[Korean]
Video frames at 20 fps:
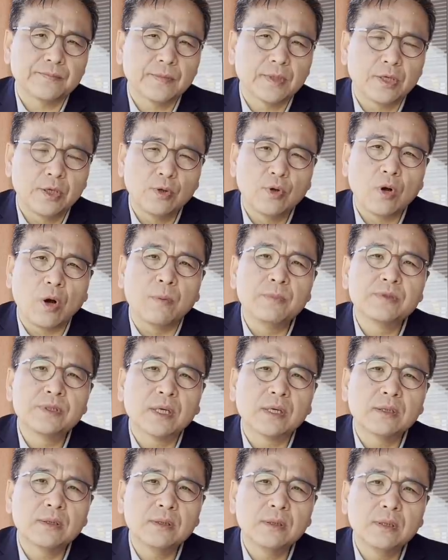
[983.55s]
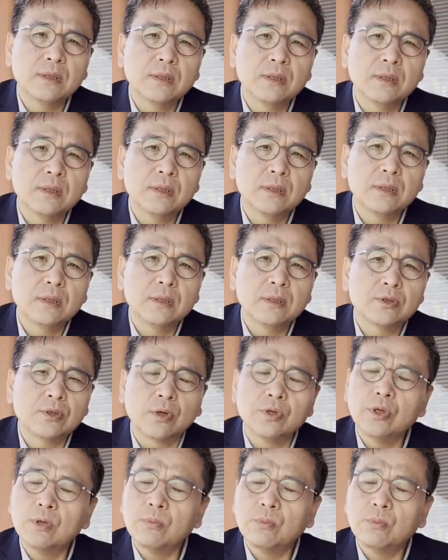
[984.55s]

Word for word: 그리고 검찰은 전혀